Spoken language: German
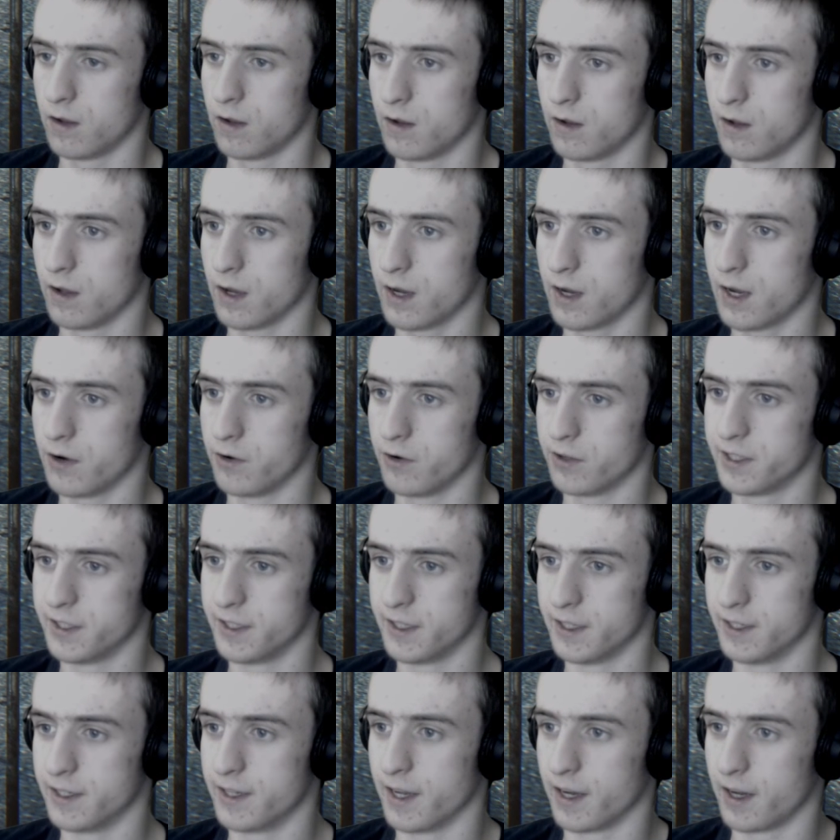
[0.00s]
Er kann uns
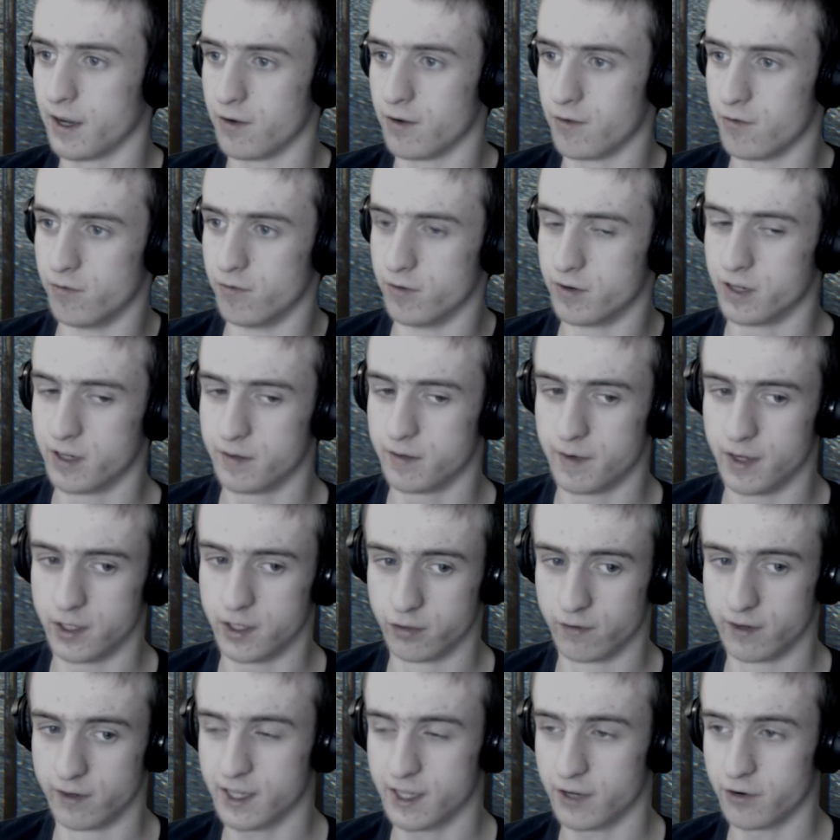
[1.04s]
nicht entdecken, gut. Weil
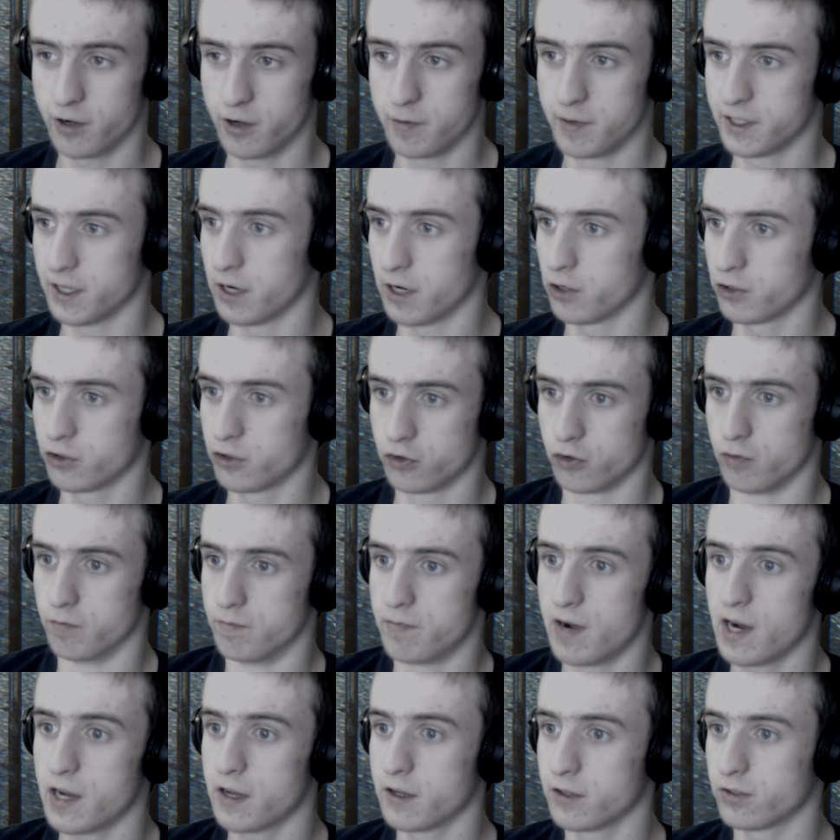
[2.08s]
sowas kann auch immer sein, dass nur so ein
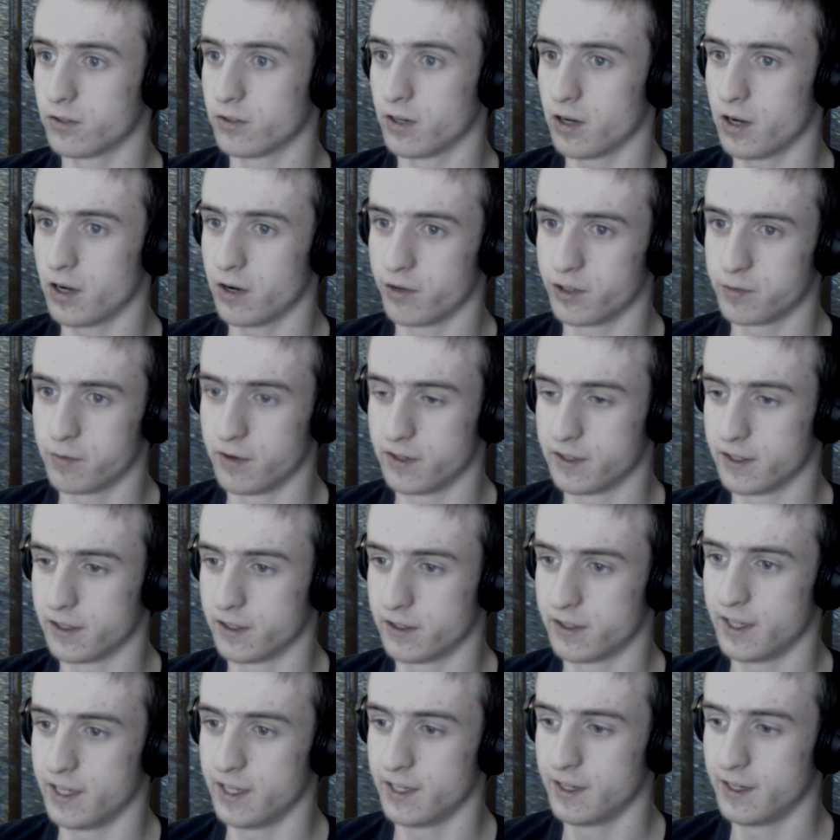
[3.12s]
Bug ist und dann kann er uns plötzlich sehen.